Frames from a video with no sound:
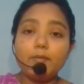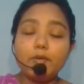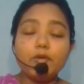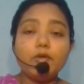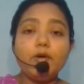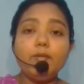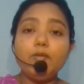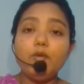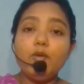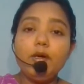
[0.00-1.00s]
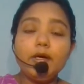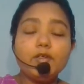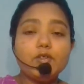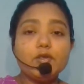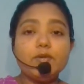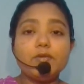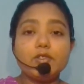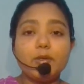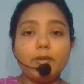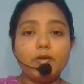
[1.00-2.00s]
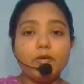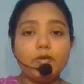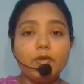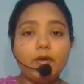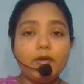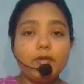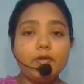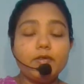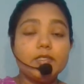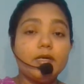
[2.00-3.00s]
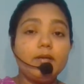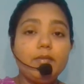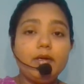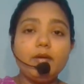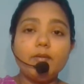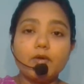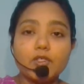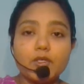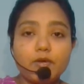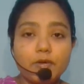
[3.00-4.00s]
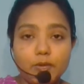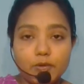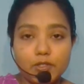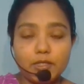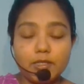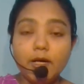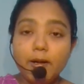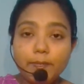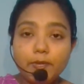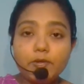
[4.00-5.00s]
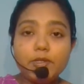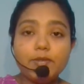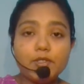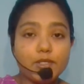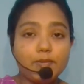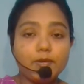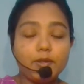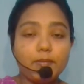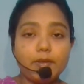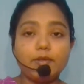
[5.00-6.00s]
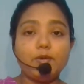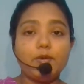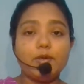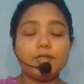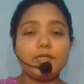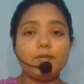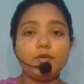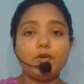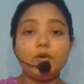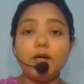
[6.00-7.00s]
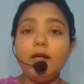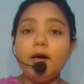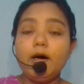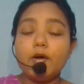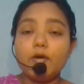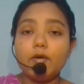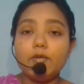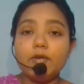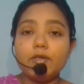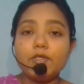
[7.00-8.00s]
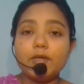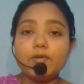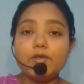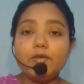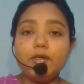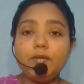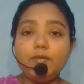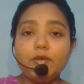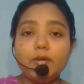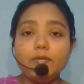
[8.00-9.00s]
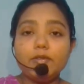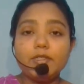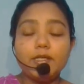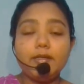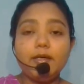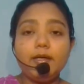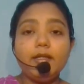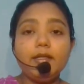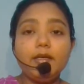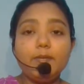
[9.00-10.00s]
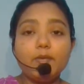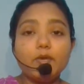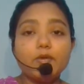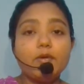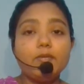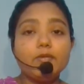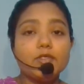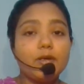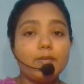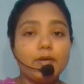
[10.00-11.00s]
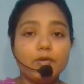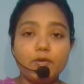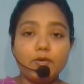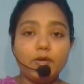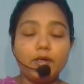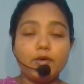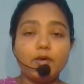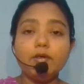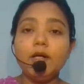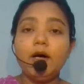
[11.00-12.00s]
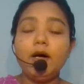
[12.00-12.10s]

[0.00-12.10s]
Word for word: প্রথম উল্লেখযোগ্য মুসলমান গদ্য লেখক হচ্ছে মীর মোশাররফ হোসেন দুটি বিষয়ের মধ্যে পার্থক্য আছে বন্ধুরা খন্দকার শামসুদ্দিন মোহাম্মদ সিদ্দিকী তিনি প্রথম মুসলমান গদ্য লেখক